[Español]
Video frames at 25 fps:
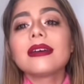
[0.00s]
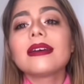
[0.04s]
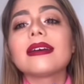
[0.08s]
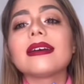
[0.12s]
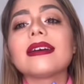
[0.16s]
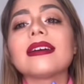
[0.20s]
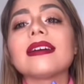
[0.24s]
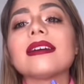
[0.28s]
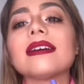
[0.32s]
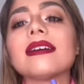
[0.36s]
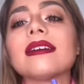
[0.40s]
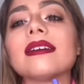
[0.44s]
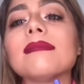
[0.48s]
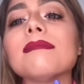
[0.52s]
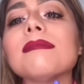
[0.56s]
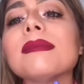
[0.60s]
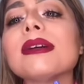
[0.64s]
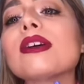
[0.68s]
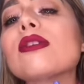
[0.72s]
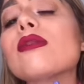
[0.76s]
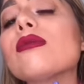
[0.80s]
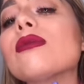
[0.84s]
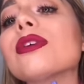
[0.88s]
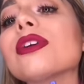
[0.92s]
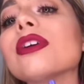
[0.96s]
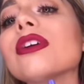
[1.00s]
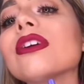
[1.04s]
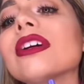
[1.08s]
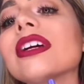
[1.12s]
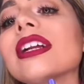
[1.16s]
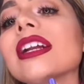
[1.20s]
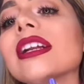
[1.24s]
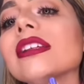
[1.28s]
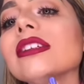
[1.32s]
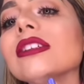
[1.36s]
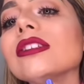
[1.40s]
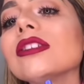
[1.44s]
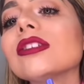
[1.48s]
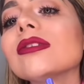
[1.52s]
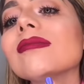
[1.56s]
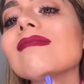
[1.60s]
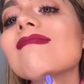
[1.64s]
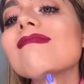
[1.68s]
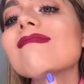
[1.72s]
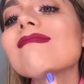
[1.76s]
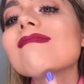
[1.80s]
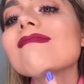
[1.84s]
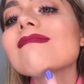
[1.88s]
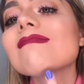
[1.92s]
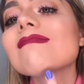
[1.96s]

eh, me cubrió el granito